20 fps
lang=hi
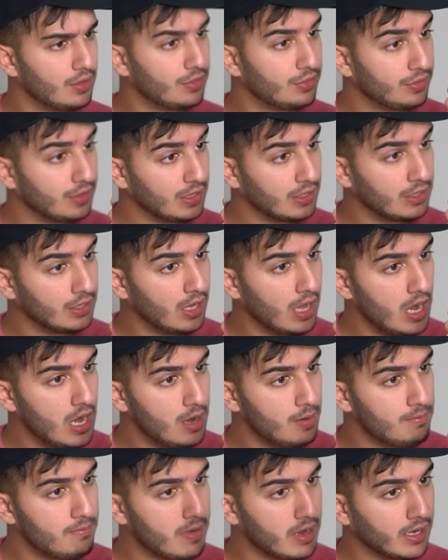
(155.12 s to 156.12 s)

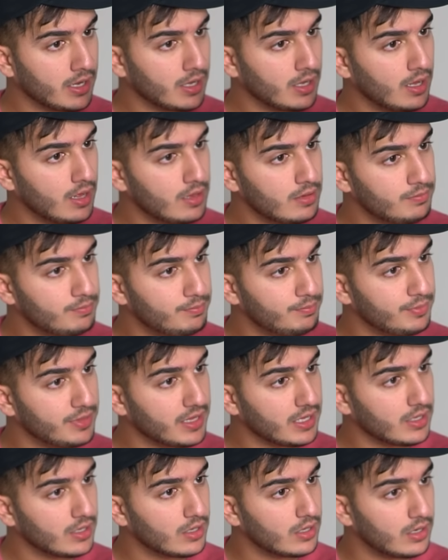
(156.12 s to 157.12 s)
सिंगल मिंगल
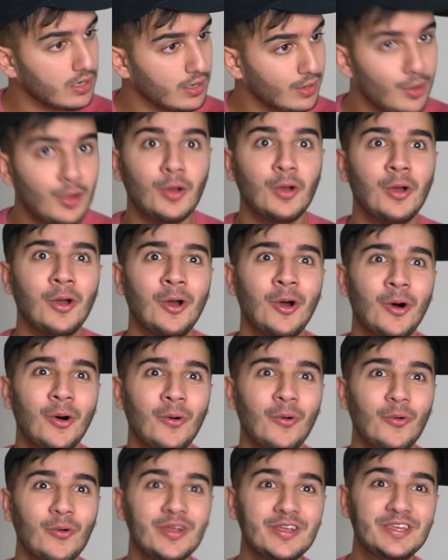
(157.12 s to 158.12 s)
प्रिंगल
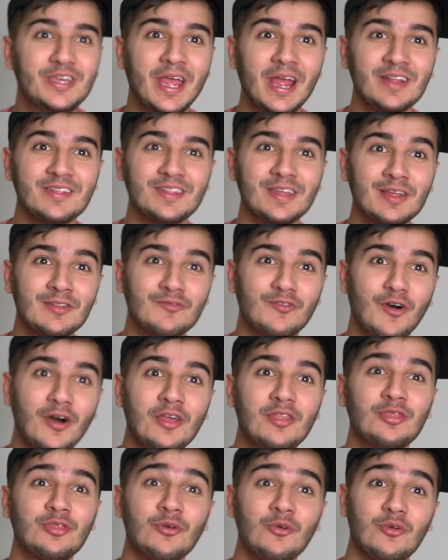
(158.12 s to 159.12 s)
ओ ये तीन
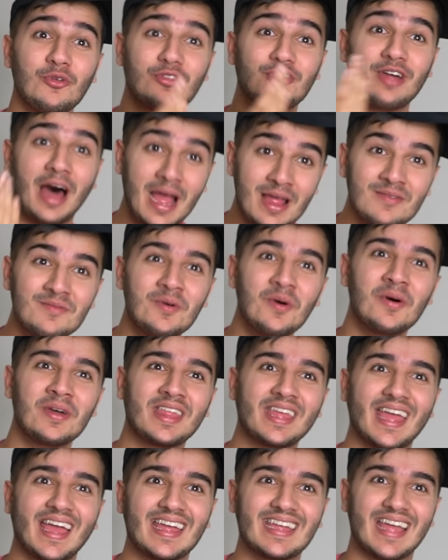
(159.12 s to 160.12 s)
वर्ड तो जायम हो
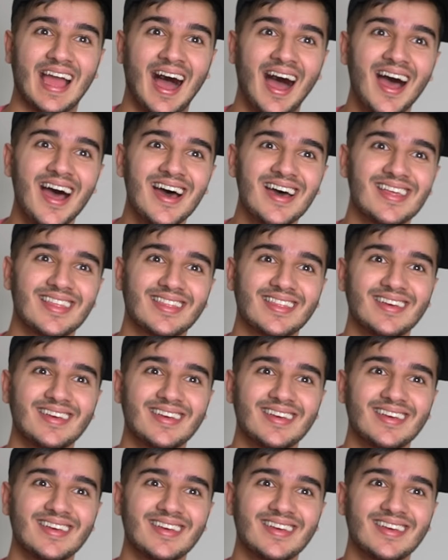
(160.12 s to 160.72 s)
रहे हैं यार